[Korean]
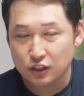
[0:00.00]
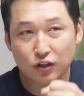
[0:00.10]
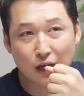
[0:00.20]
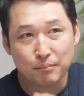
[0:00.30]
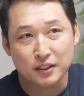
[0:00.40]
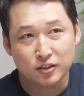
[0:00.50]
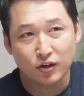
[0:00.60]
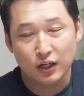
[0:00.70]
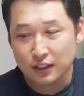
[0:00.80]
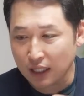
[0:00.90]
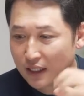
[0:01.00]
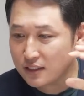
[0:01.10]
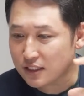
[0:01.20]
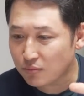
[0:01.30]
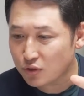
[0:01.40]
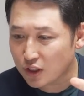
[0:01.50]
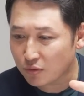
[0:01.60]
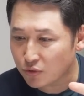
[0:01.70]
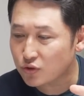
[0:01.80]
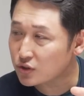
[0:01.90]
이걸 합해서
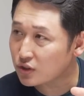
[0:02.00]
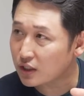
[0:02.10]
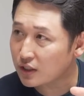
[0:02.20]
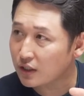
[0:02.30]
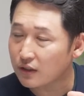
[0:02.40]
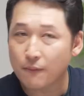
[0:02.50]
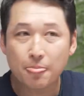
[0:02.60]
타인자본이라고 볼 수 있을 것 같아요. 네.